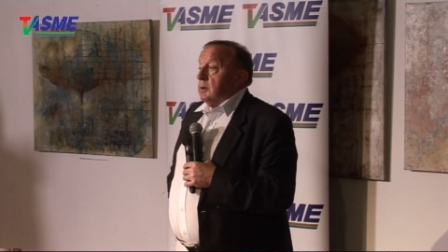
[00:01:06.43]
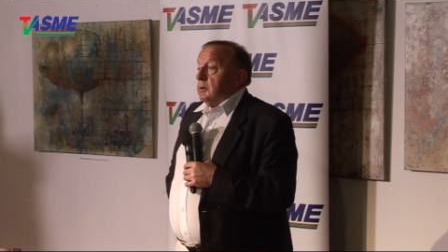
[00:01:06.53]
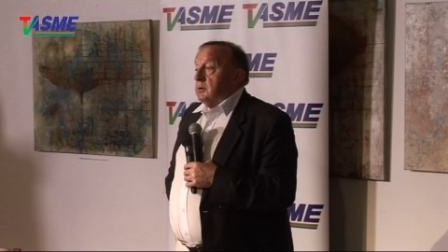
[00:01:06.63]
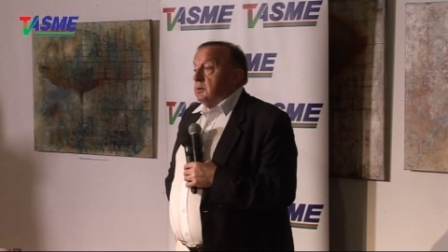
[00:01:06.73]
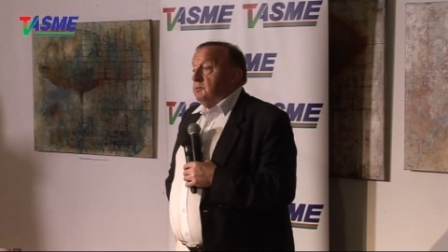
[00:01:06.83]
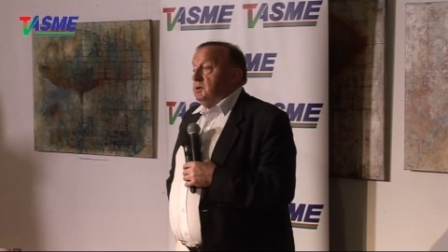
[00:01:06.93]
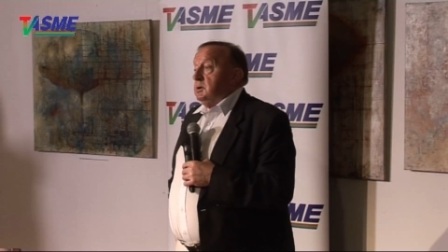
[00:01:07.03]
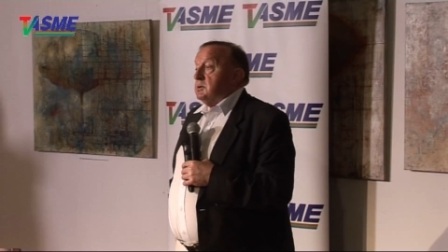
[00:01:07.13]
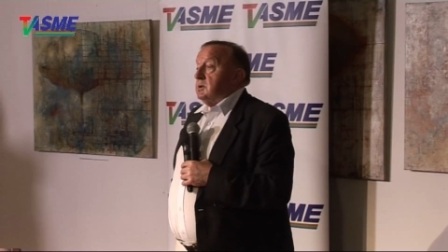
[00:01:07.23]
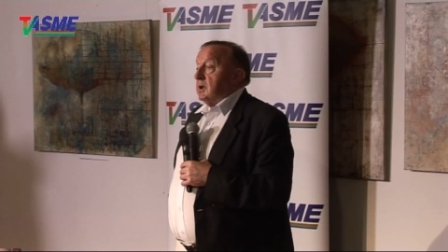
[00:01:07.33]
y,
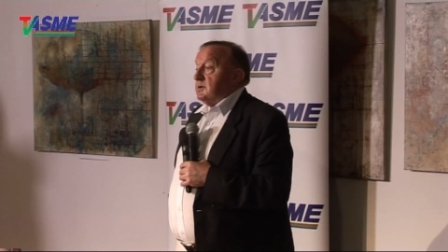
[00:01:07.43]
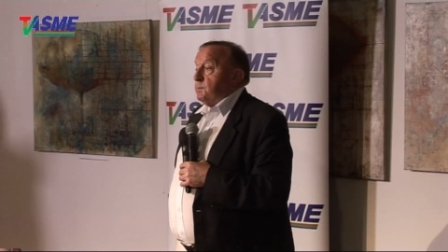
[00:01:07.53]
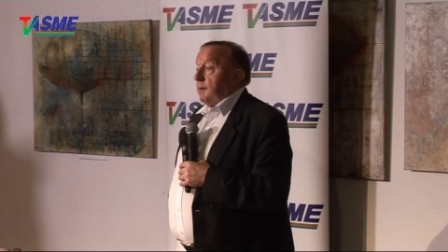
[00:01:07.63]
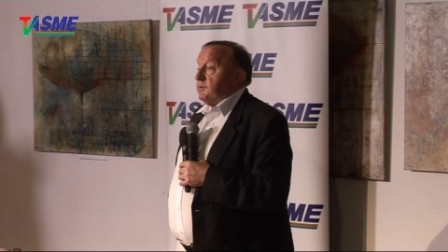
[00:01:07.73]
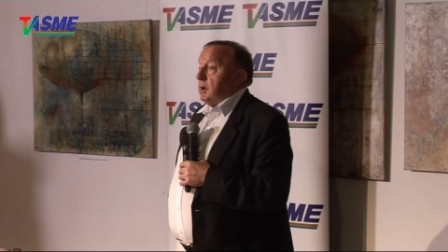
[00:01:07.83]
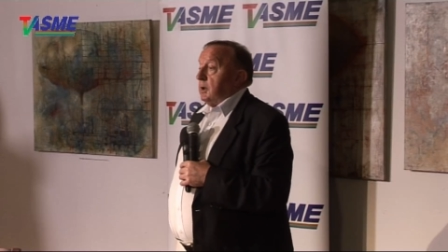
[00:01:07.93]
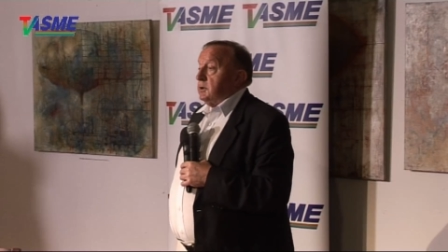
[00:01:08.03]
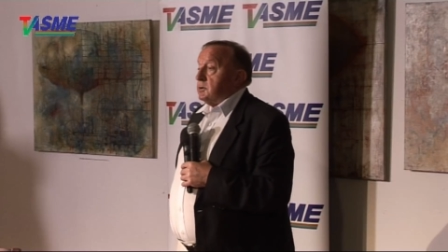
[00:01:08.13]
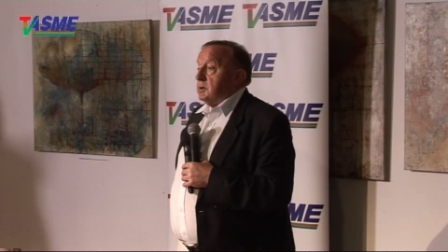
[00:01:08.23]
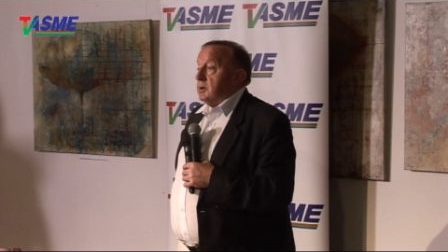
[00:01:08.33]
minister spraw
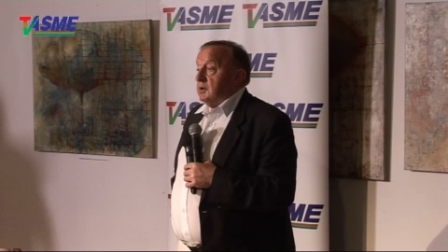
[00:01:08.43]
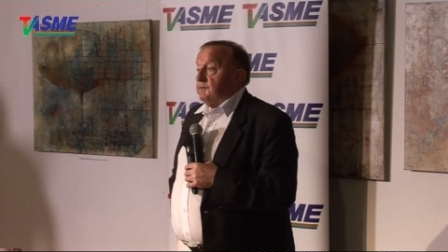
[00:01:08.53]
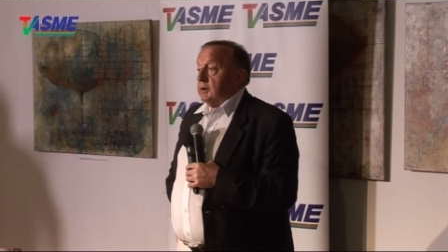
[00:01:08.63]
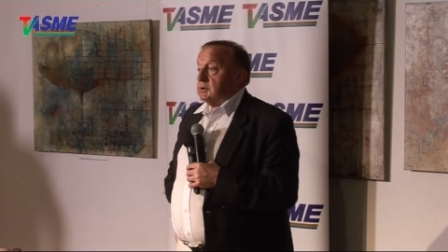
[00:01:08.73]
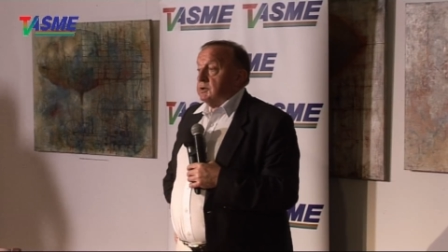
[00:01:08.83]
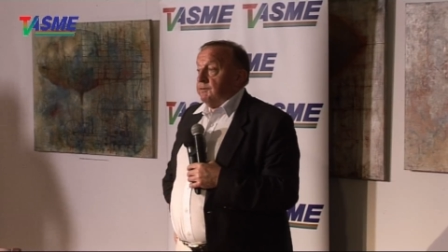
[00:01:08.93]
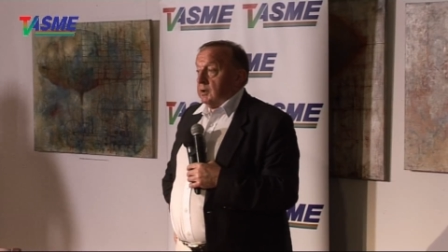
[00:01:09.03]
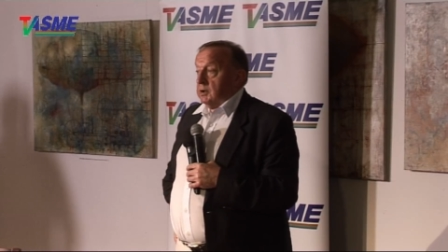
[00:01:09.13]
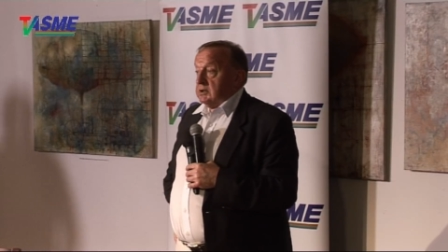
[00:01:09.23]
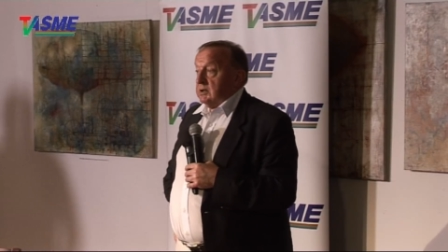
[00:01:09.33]
zagranicznych Edward
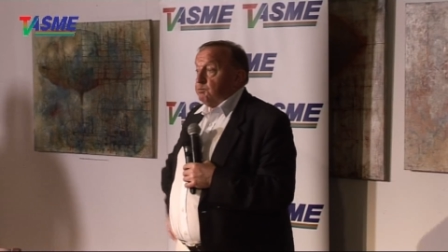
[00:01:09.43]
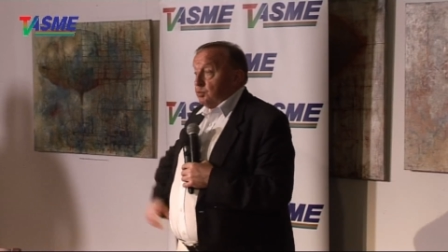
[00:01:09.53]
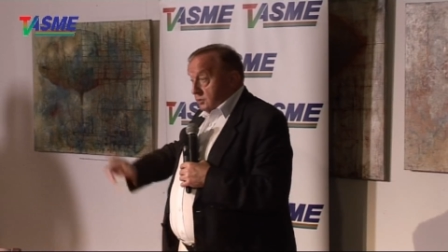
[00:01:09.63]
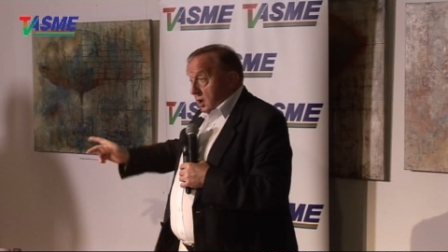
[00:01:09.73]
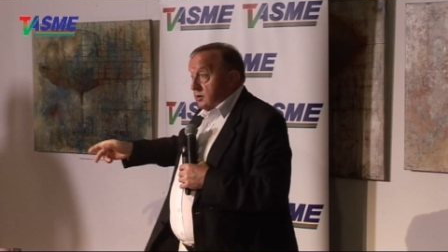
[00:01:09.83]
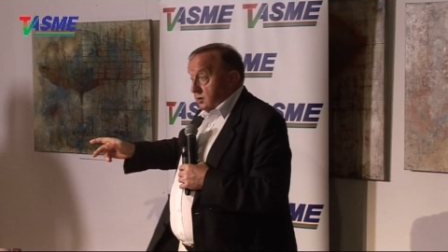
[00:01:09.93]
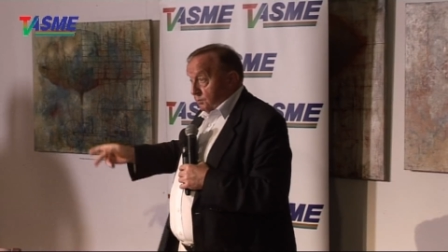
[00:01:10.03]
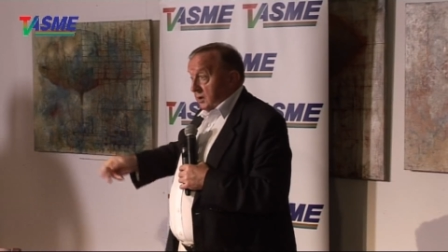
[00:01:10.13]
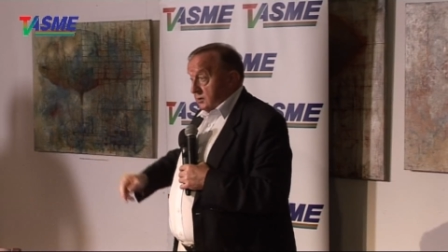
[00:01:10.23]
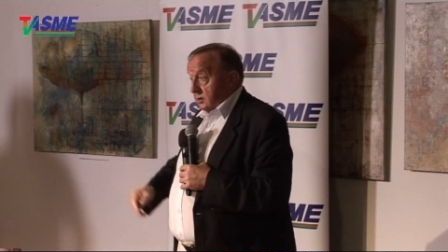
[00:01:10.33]
Szewarnadze, późniejszy
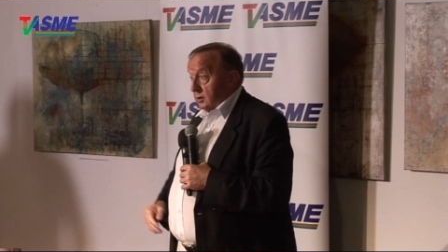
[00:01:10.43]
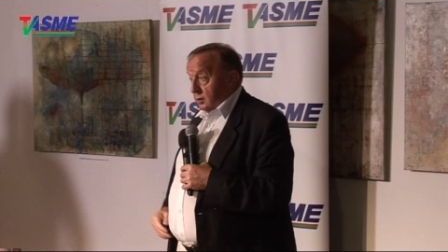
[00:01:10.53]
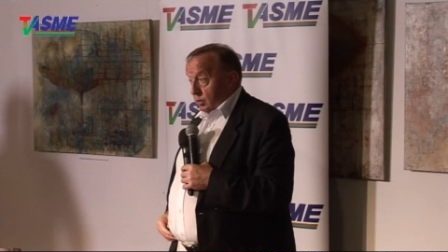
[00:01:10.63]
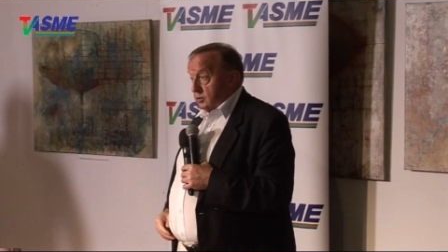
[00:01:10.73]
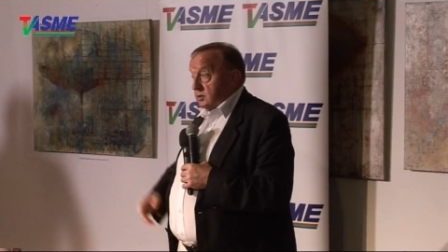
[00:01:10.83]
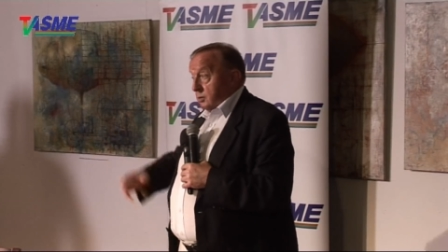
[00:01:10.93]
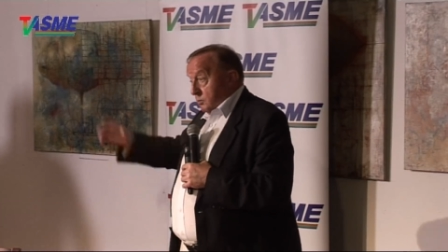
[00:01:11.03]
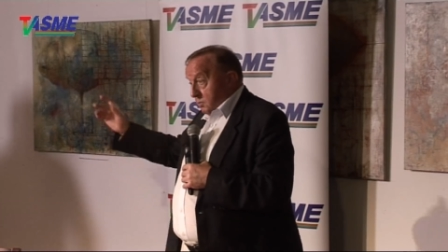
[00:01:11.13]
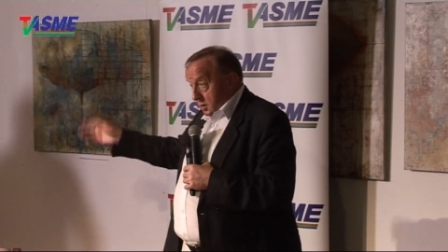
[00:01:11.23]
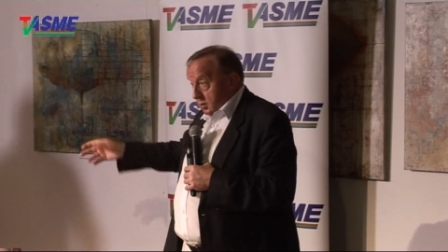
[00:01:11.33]
prezydent Gruzji,
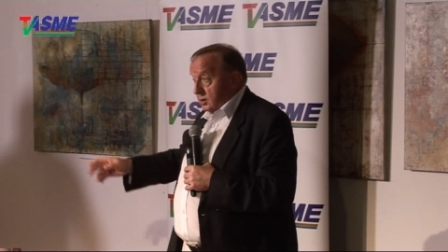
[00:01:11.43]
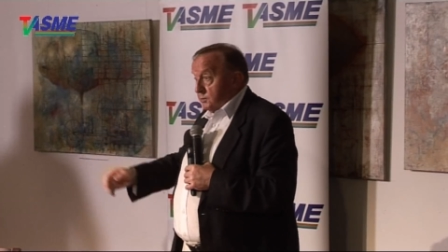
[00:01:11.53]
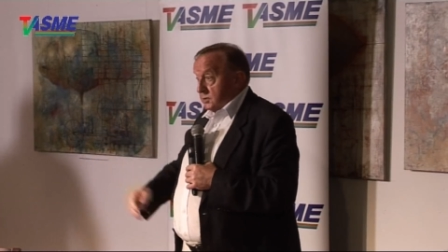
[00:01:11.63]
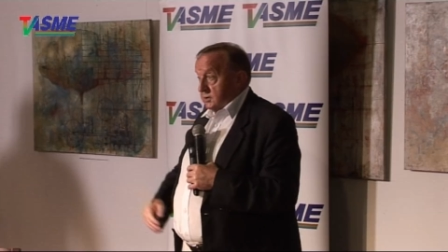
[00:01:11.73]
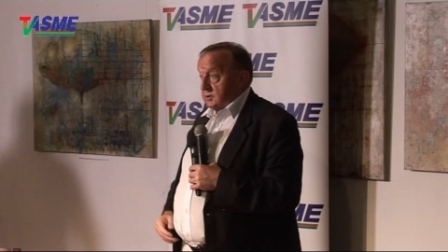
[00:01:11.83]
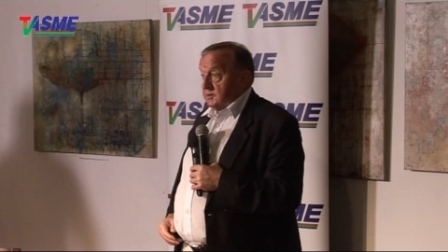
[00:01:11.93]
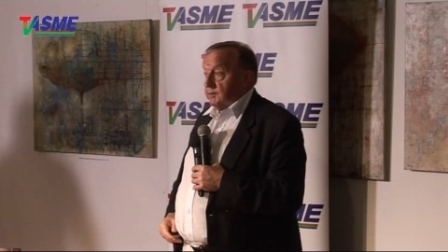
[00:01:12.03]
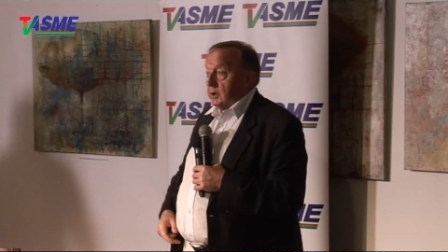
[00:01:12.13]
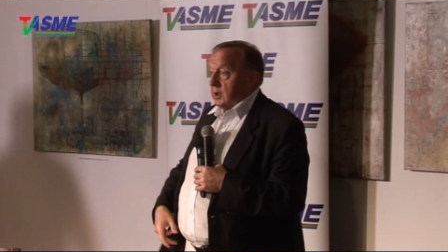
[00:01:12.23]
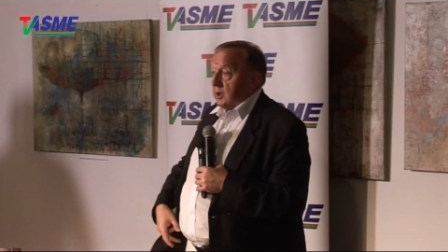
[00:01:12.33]
obalony przez
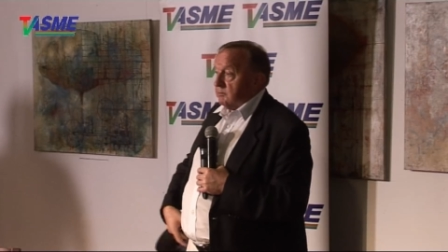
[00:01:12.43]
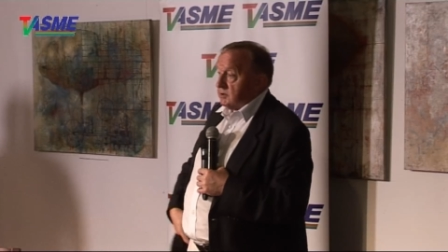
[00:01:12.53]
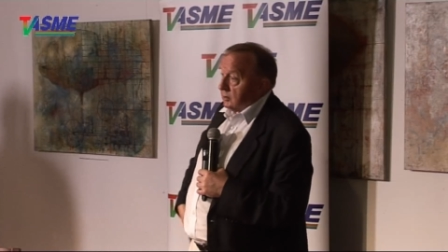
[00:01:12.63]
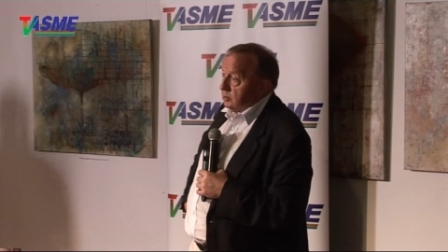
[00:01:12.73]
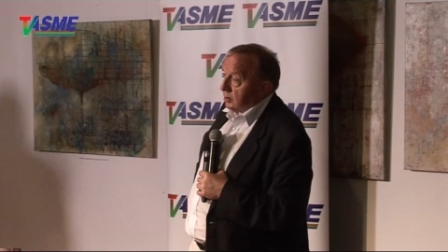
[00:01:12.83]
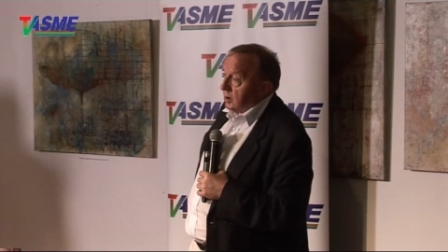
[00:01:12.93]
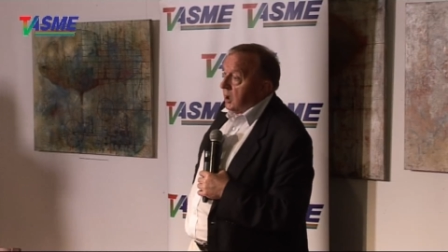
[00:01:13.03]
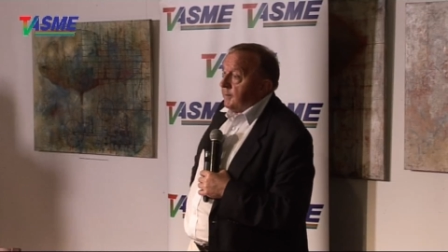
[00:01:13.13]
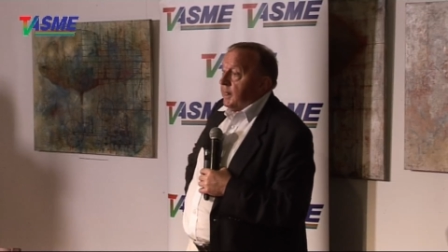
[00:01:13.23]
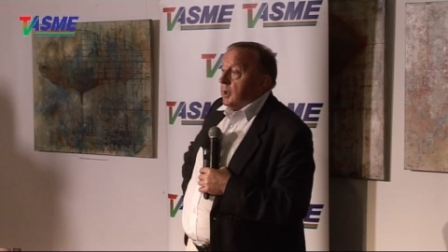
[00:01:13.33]
Zwiada Gamsahurdię.